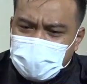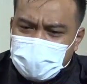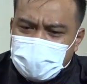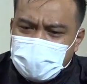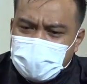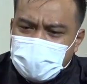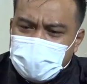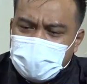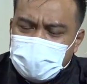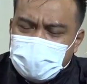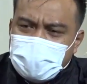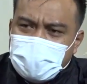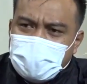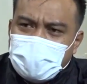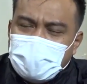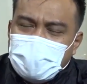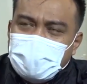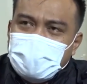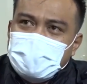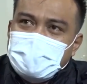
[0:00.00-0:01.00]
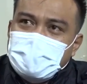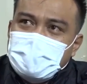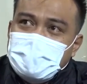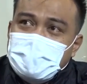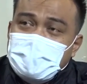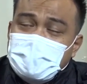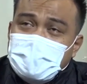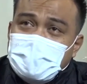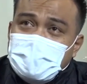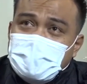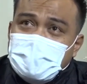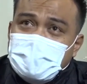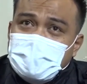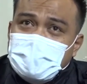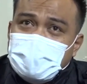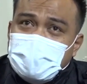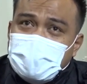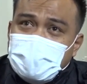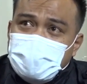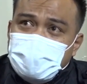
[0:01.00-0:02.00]
di Toraja Utara.
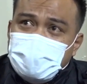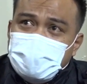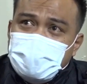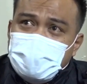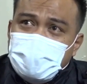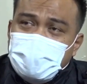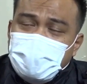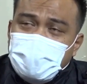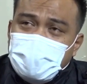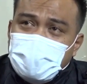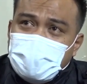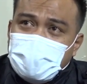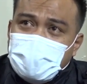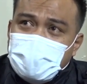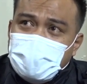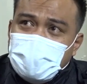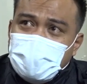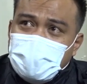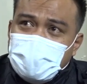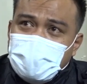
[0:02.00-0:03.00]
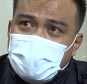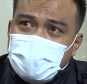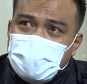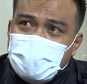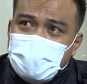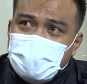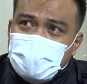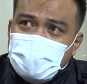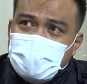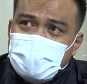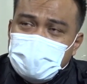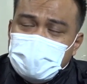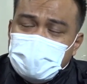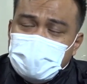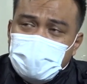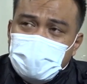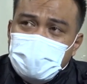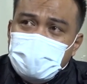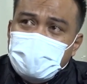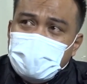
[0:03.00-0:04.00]
Namun di pilkada ini
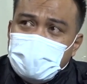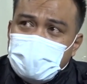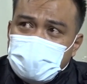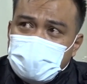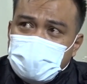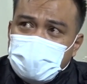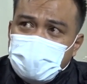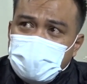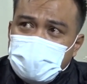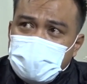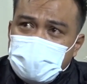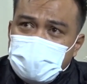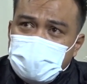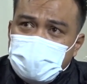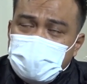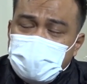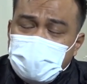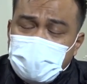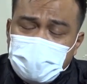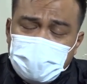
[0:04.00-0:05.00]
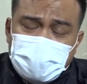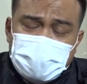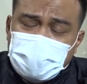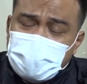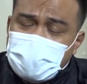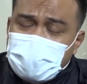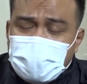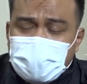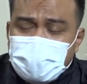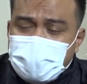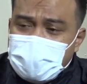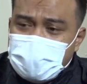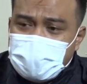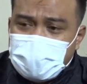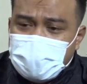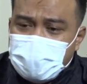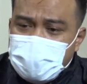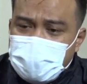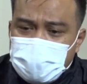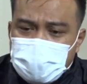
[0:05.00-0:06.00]
sebelum ada COVID itu memang besar harapan
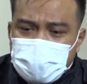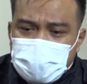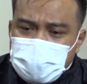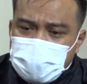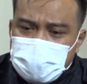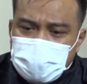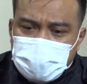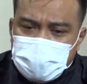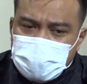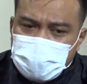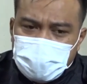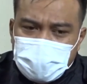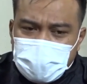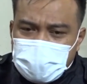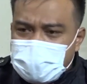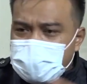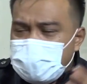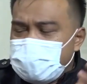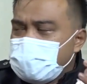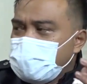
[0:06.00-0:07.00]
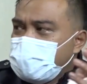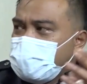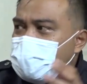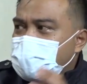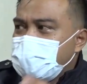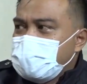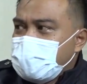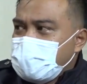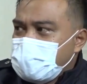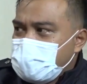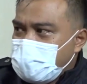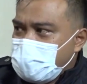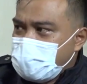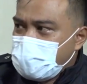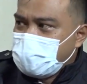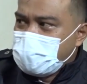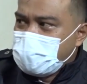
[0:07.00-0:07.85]
kami untuk masif sosialisasi ke